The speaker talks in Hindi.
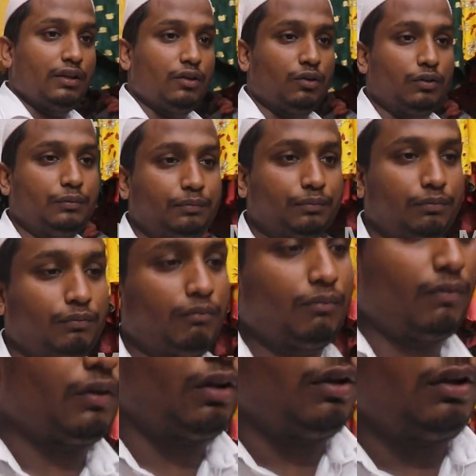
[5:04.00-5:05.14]
ये देखो क्या
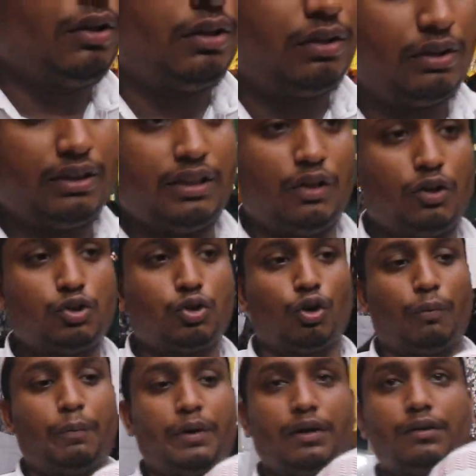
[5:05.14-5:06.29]
ये भी देखिए ये देखो सौ
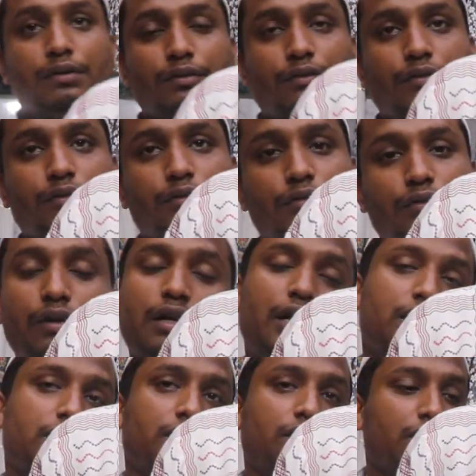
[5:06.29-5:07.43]
रुपए ये भी सौ रुपए
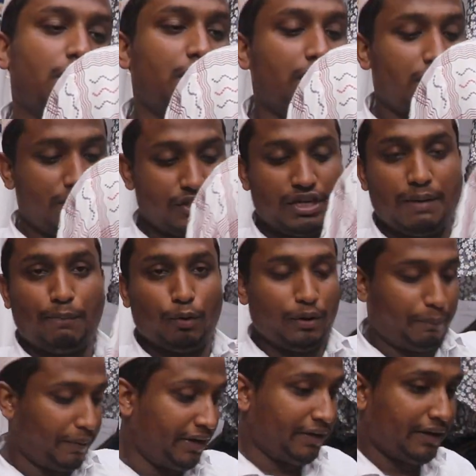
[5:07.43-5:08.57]
हाँ जी जयपुरी
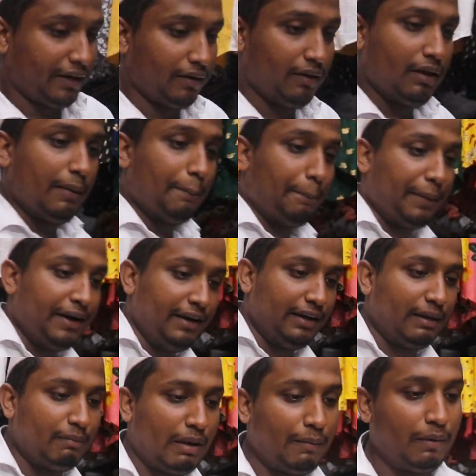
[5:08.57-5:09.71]
प्रिंट है प्रिंट
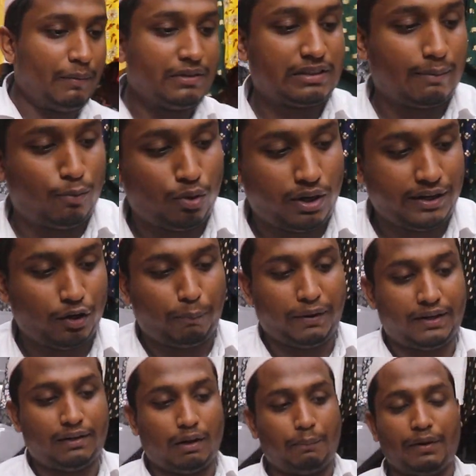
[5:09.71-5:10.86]
के मामले में सब होगा ये
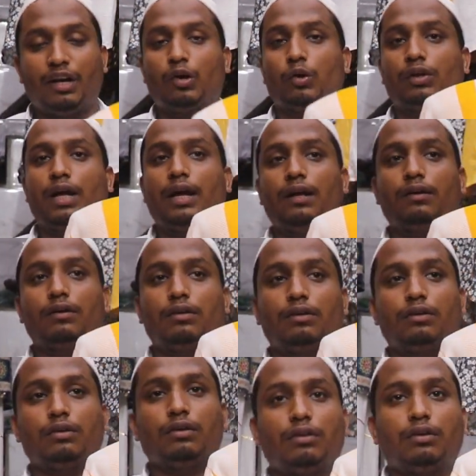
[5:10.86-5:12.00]
पट्टा प्रिंट होता दोस्तों
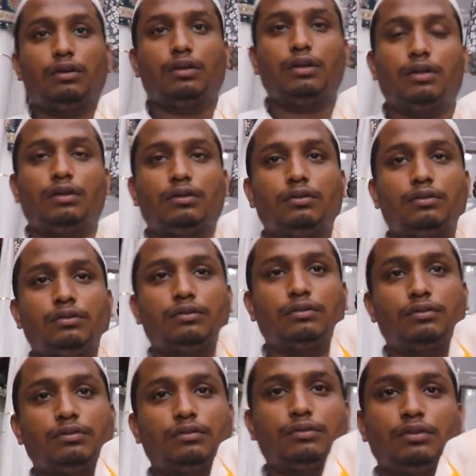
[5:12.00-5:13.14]
स्टॉक की बिल्कुल भी
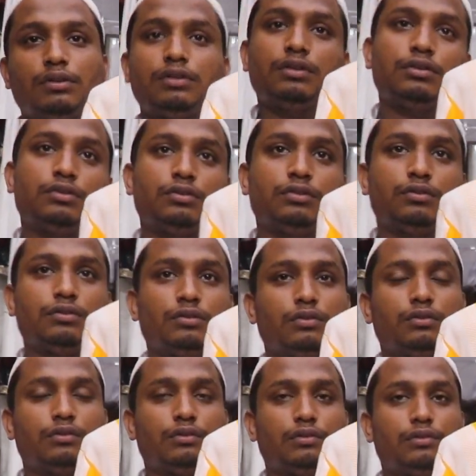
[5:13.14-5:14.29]
कमी नहीं होने वाली और मंडे के
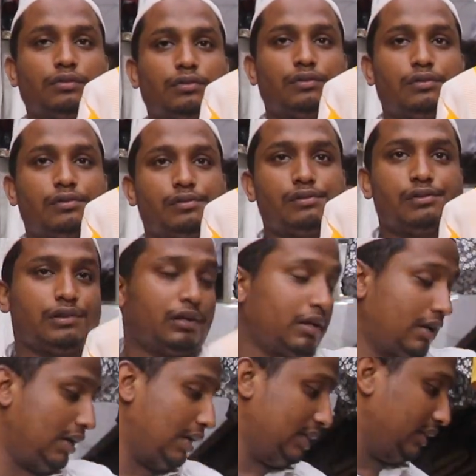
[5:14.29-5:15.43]
दिन शॉप बंद
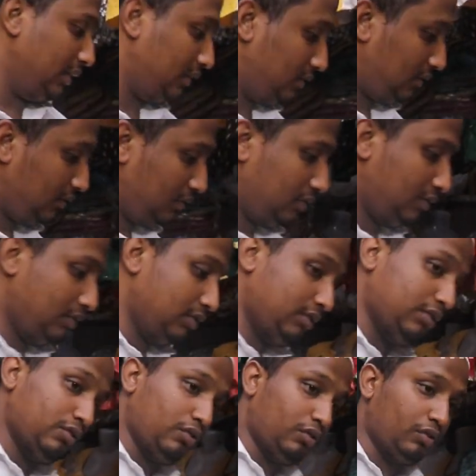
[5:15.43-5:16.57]
रहती है हाँ इनकी दो
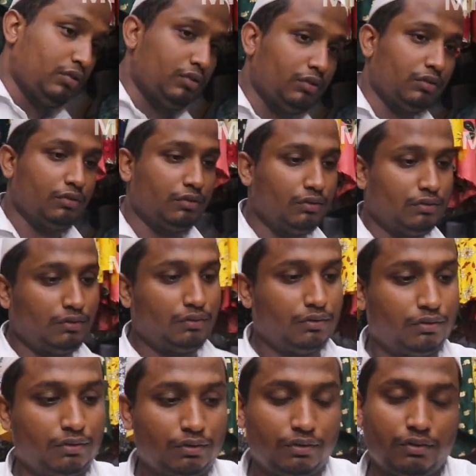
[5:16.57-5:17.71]
ब्रांच है दिल्ली में
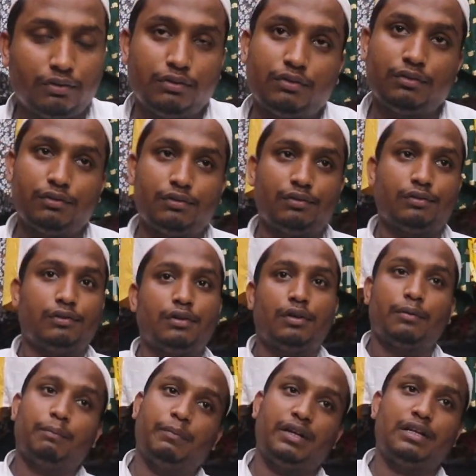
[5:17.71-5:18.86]
दोनों के एड्रेस आपको मिल
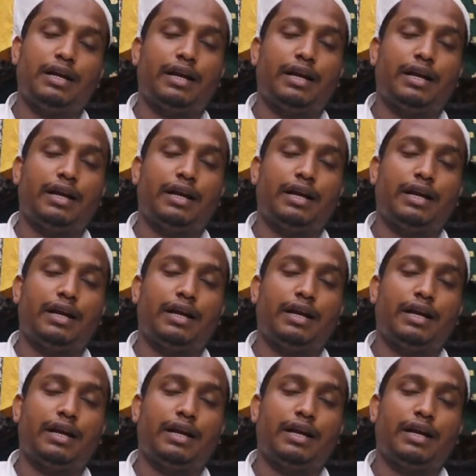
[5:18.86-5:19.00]
जाएंगे